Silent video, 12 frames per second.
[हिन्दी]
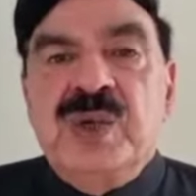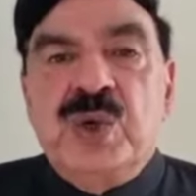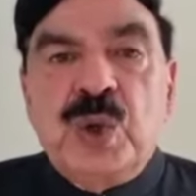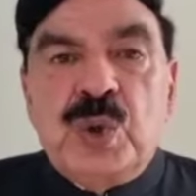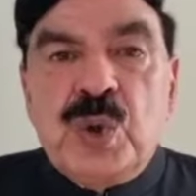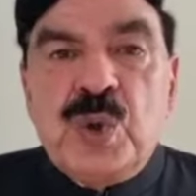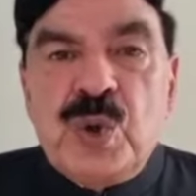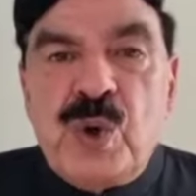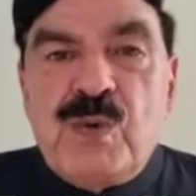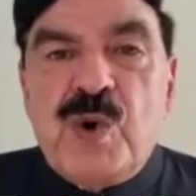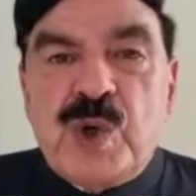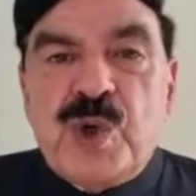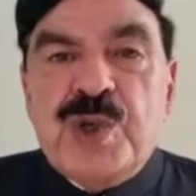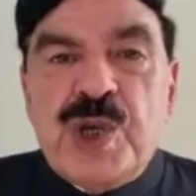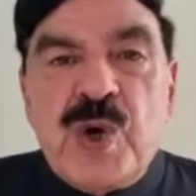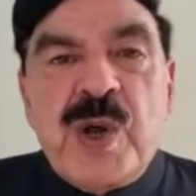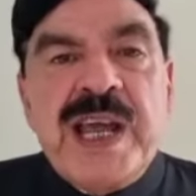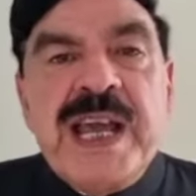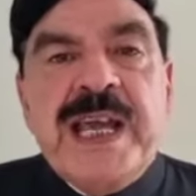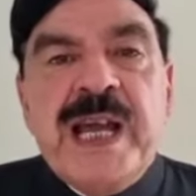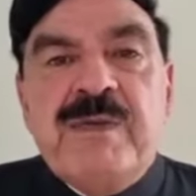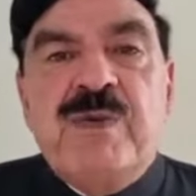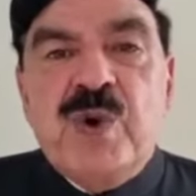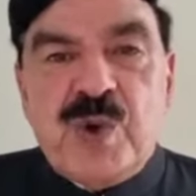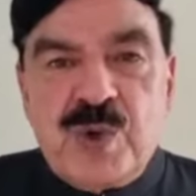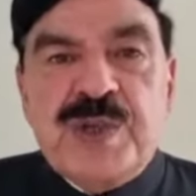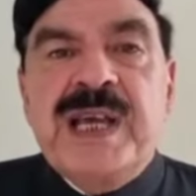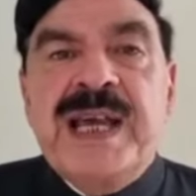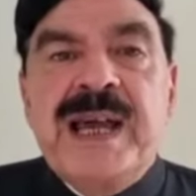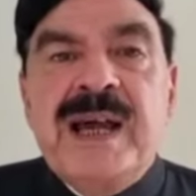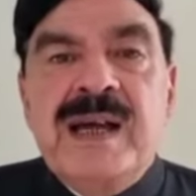जो दो दो वोटों से और एक एक वोटों से